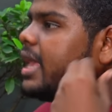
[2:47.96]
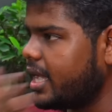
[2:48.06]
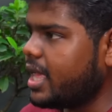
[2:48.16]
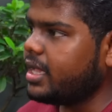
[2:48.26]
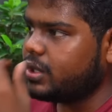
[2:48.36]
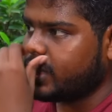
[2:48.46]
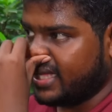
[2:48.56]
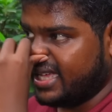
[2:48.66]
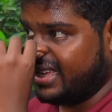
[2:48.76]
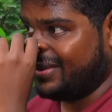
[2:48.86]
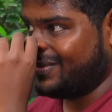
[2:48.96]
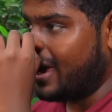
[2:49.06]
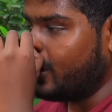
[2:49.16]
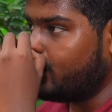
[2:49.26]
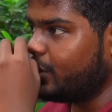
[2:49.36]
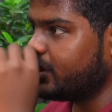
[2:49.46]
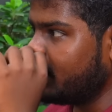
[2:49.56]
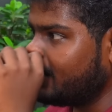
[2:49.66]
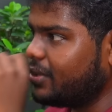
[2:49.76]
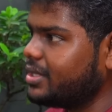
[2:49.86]
ஏன்னா இதோட அவுட்புட் வந்து
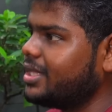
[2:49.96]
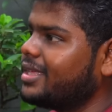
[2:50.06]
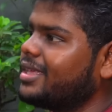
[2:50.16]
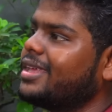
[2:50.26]
நம்மளுக்கு வந்து